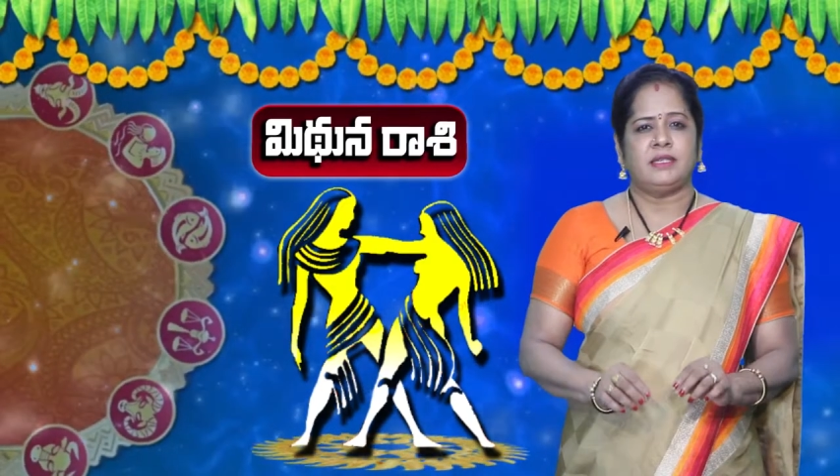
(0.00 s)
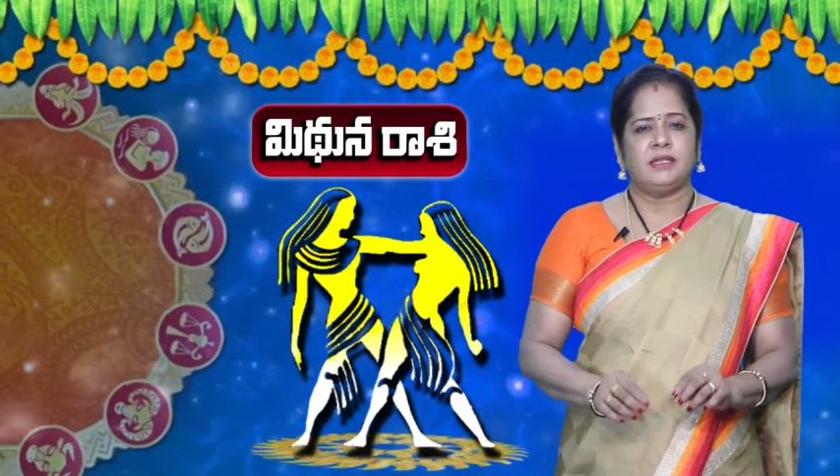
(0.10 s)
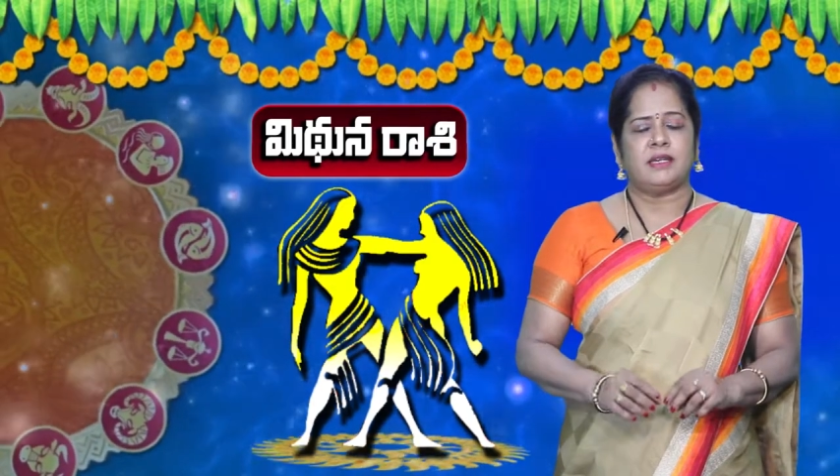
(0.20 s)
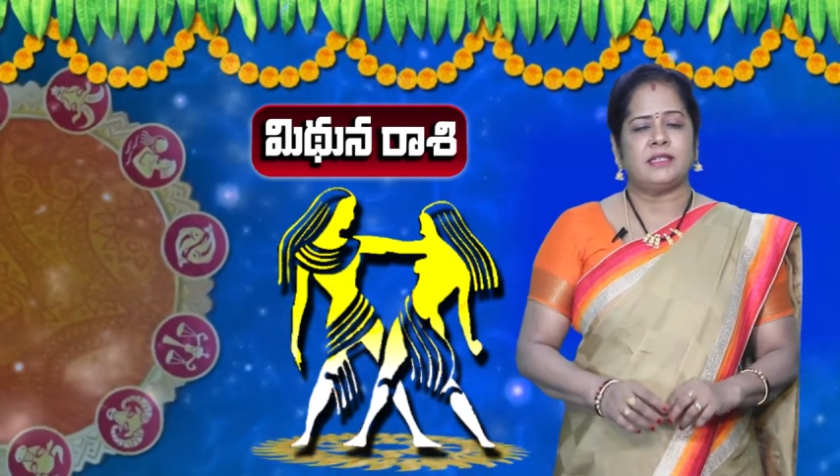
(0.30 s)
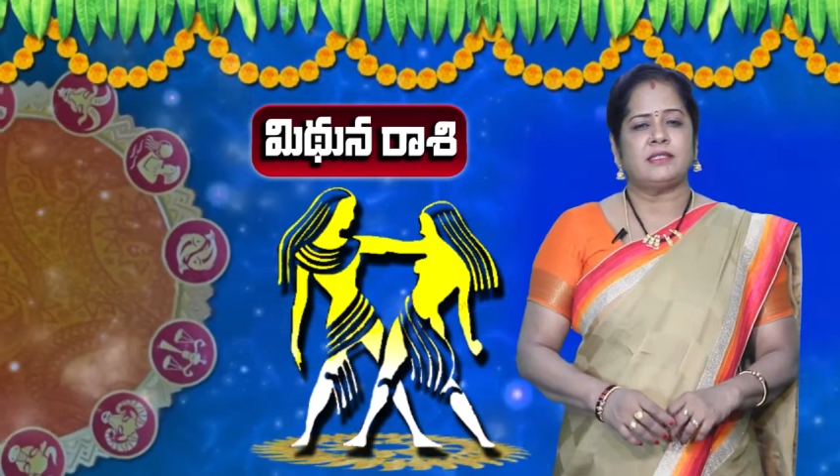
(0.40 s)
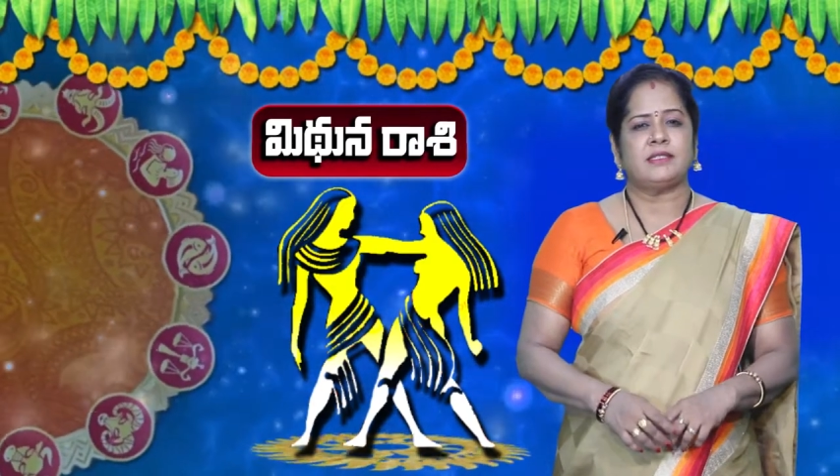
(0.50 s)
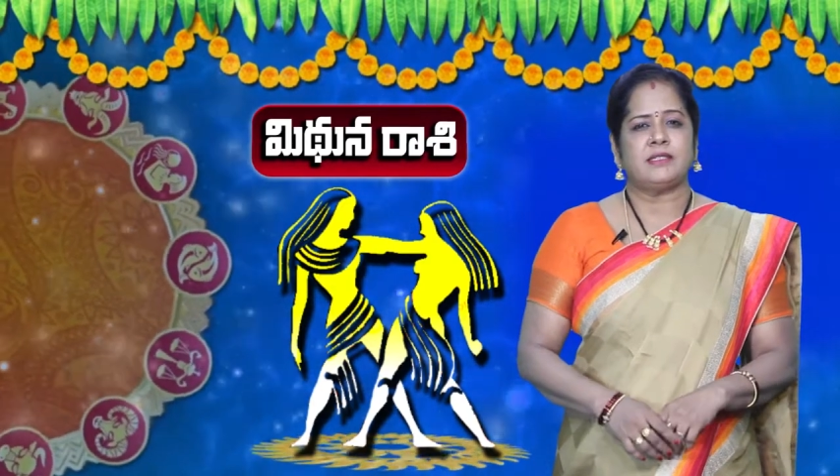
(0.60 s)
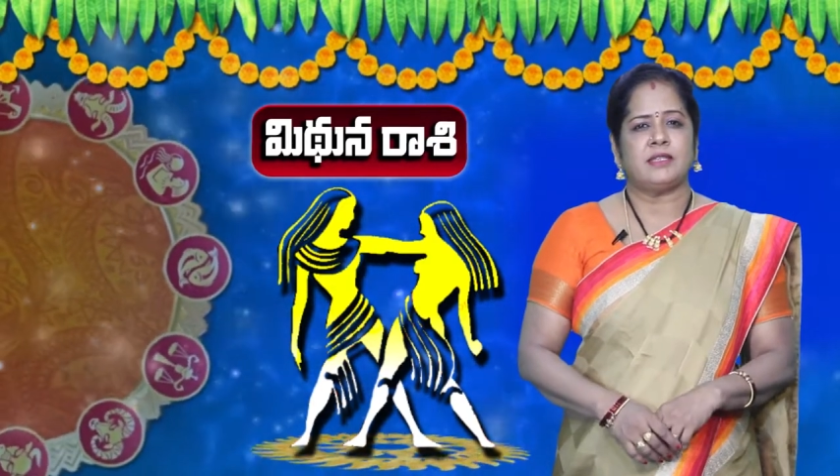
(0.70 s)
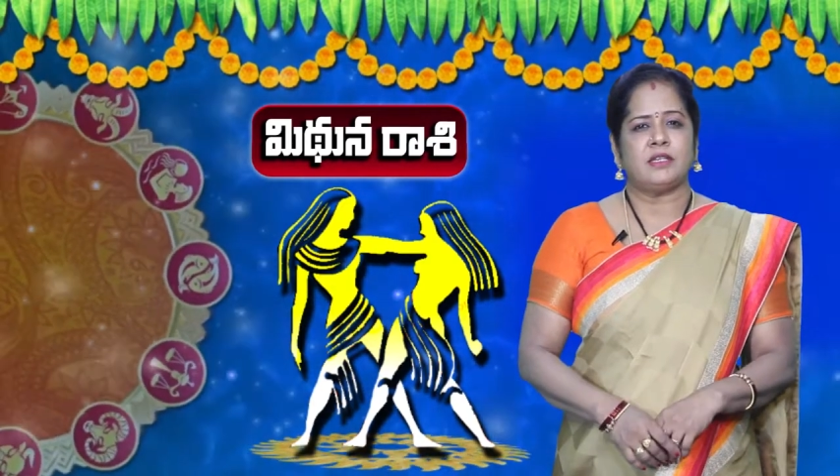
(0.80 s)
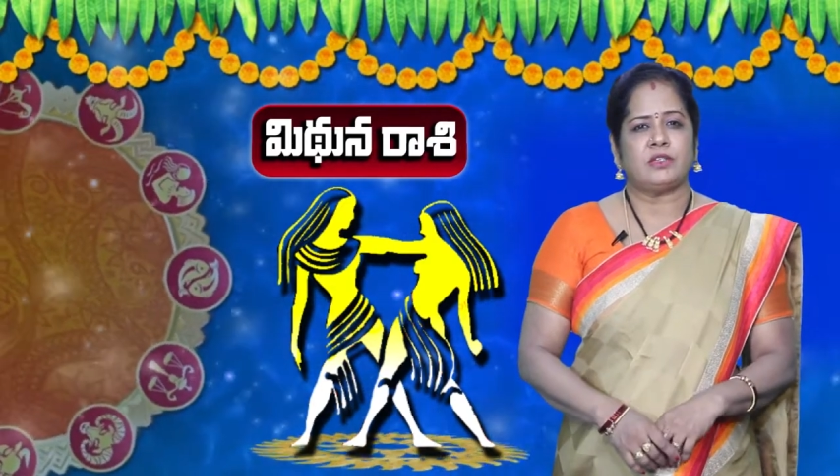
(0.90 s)
ఈ రాశికి
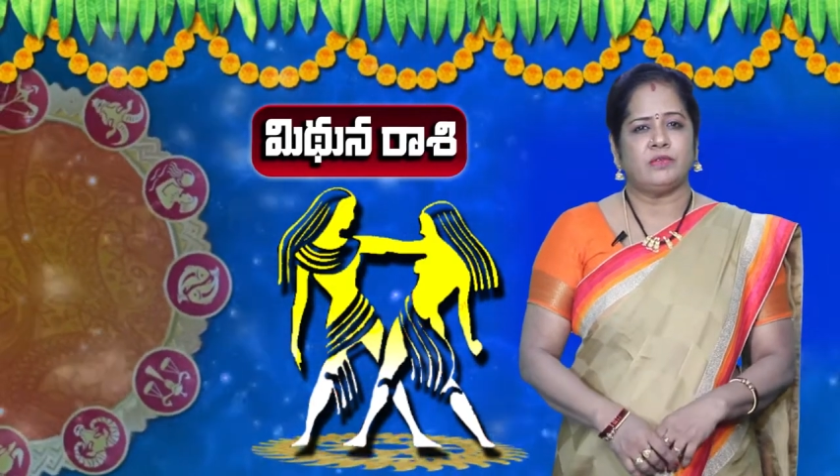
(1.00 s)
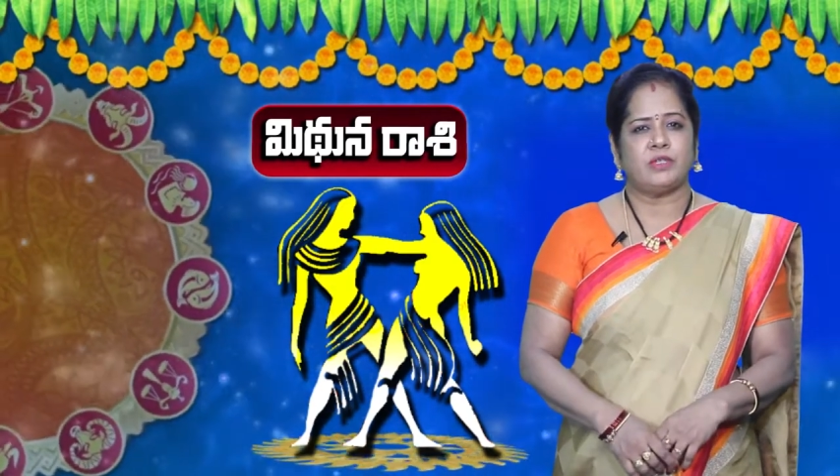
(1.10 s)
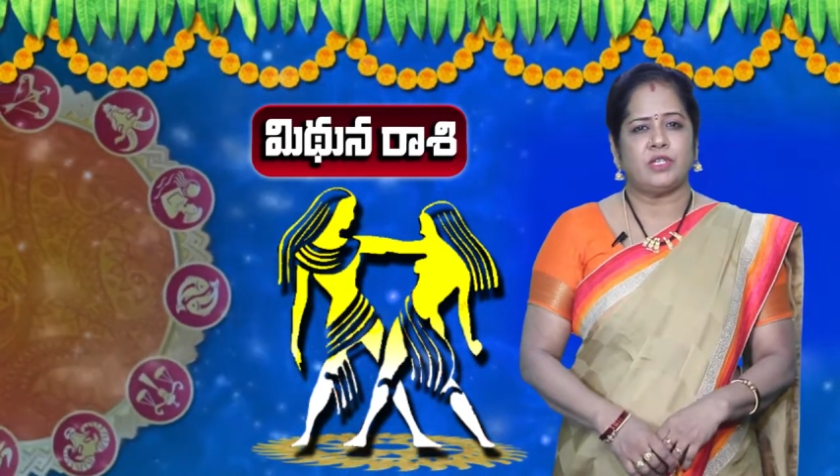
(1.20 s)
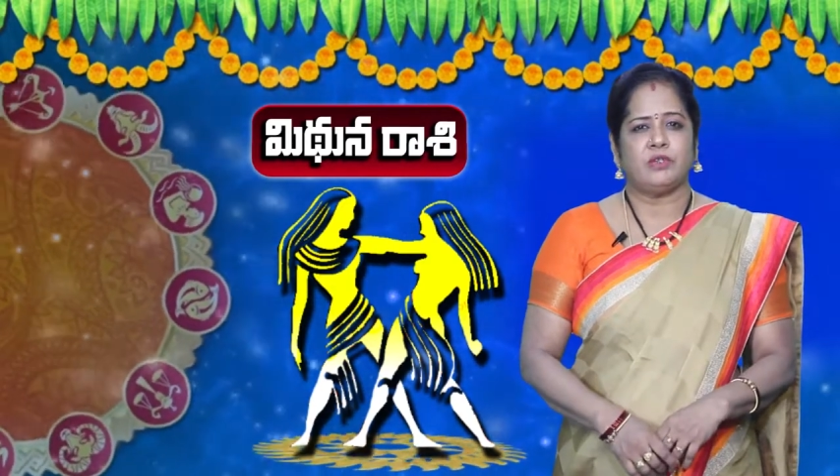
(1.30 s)
చెందిన యువతి